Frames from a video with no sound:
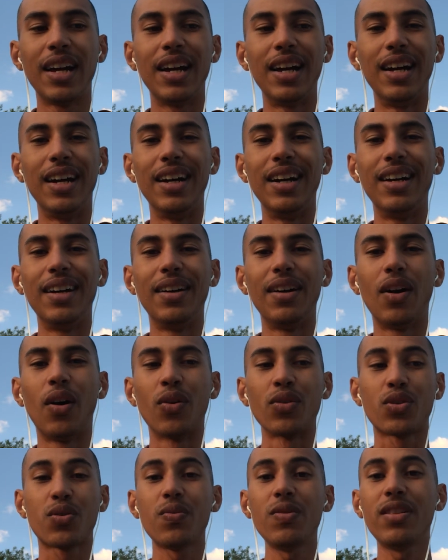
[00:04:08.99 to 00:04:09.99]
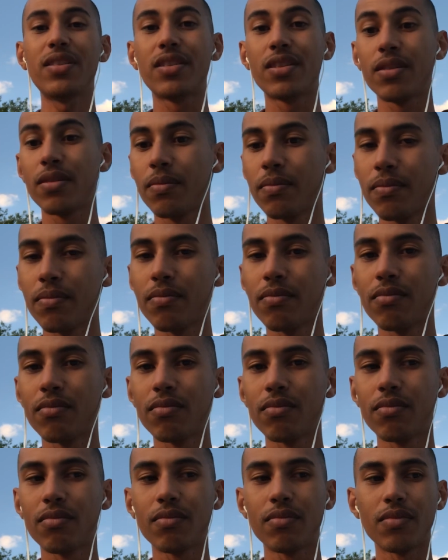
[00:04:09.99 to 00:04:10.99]
Euh, ensuite,
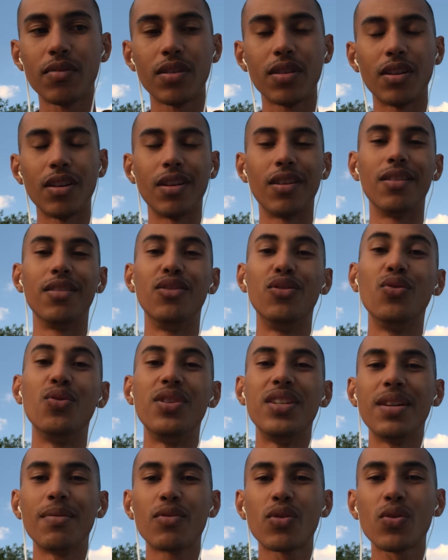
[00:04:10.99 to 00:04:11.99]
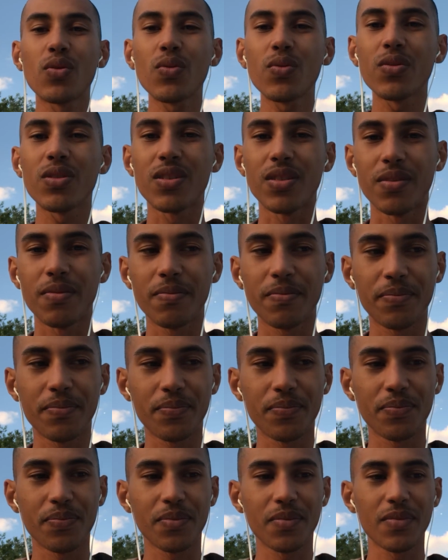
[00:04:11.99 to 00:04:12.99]
deuxième chose,
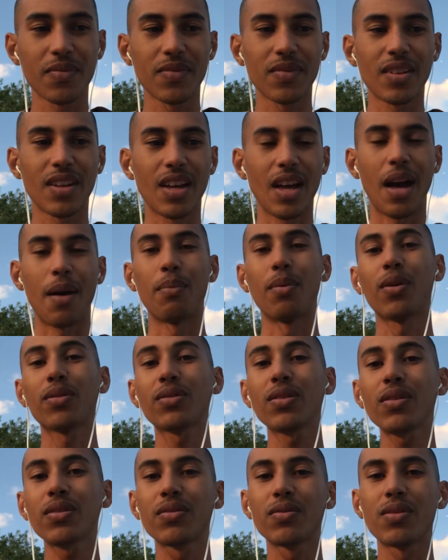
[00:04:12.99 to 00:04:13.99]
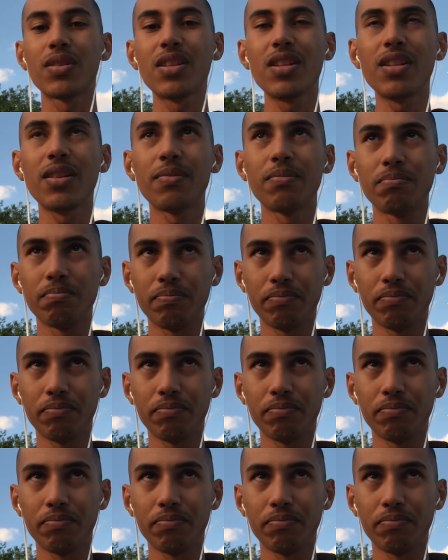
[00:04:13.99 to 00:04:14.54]
importante aussi,